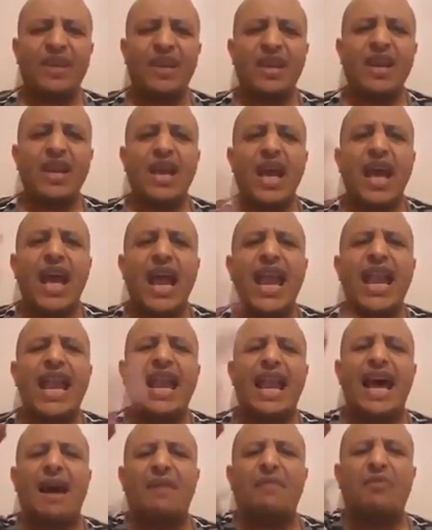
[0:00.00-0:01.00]

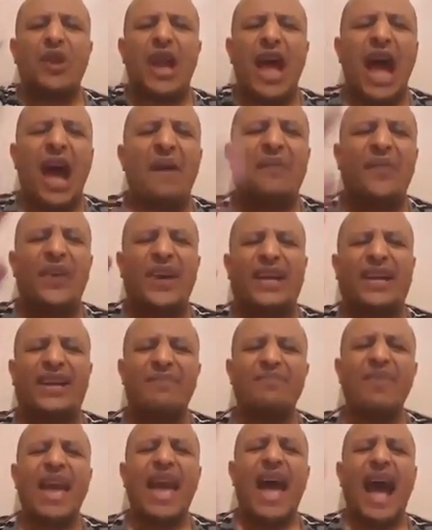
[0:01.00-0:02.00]
إلا منافق
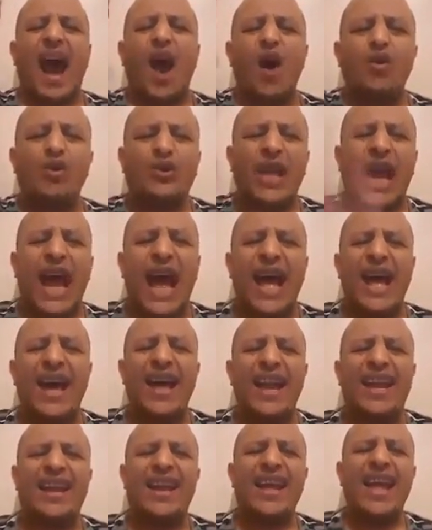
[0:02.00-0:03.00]
أو
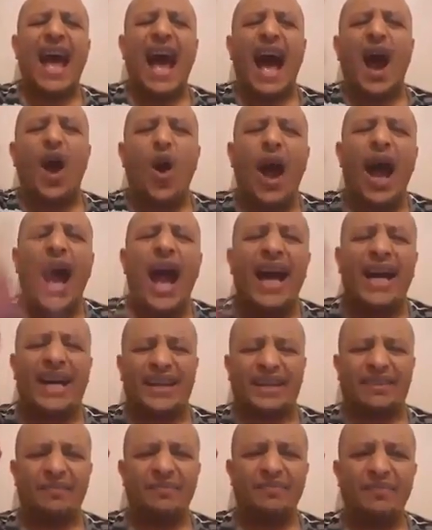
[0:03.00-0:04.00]
جاهل أو حاقد
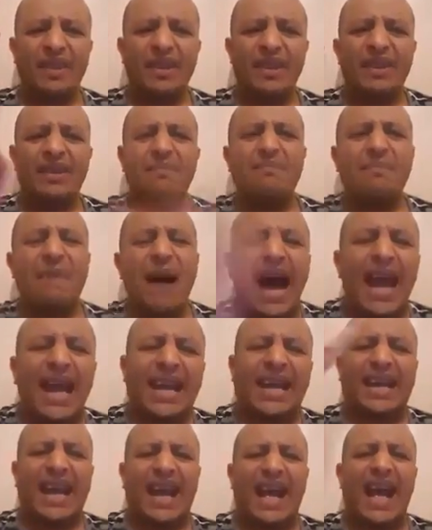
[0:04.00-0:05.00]
ما
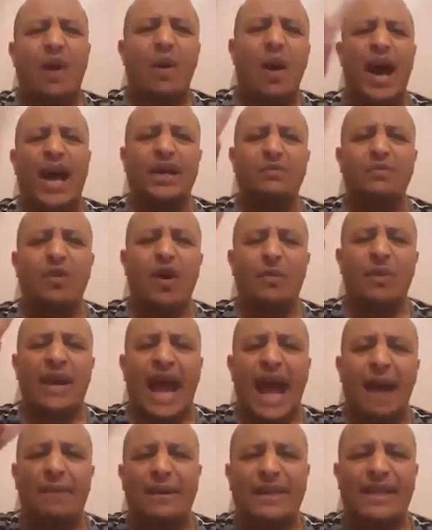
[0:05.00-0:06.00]
يكرهها واحد مؤمن
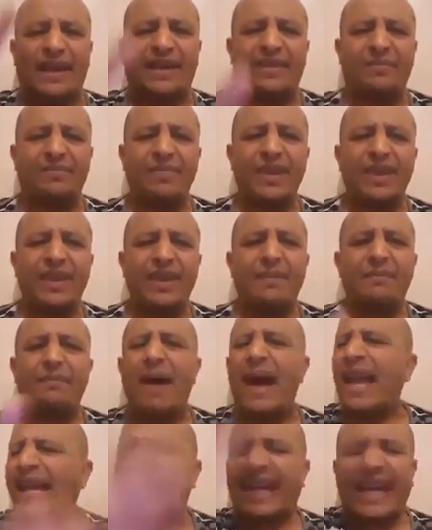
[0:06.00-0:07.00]
أبدا ما
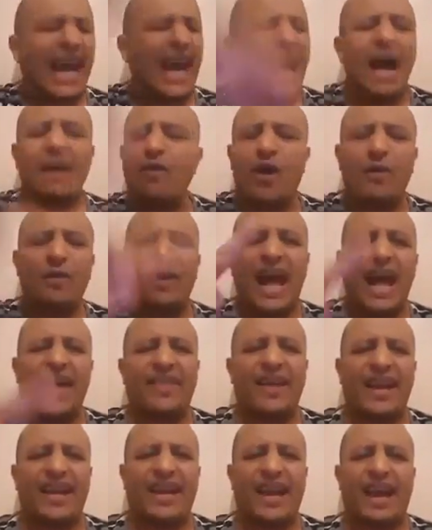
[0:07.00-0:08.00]
يكرهها مؤمن هذا
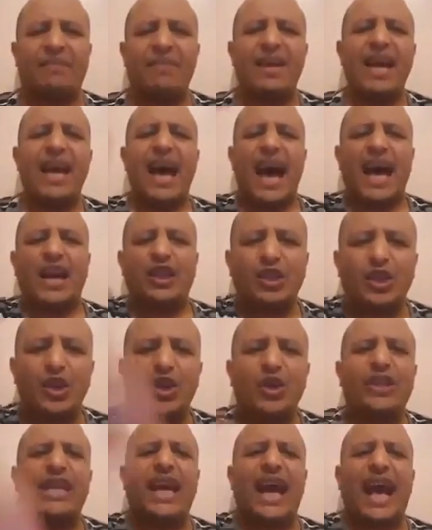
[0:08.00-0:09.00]
الأيام
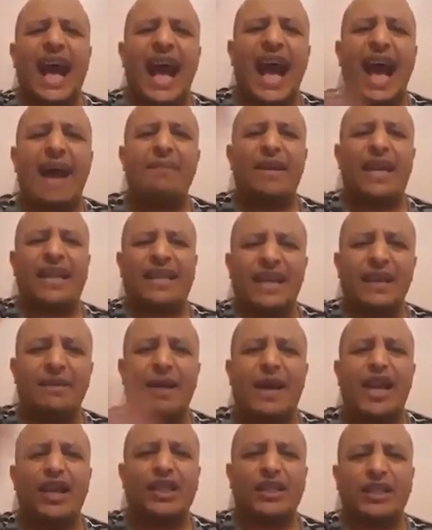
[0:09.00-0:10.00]
السعودية حامية حمى
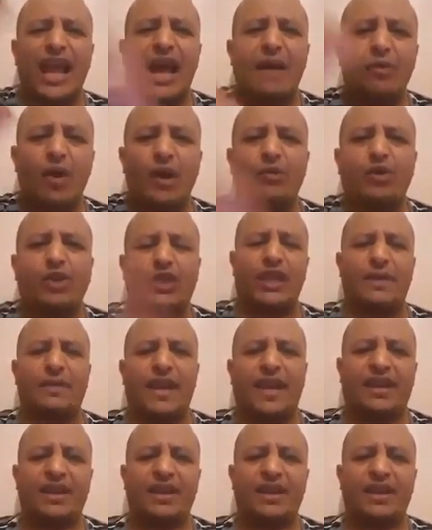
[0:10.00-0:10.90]
الإسلام والمسلمين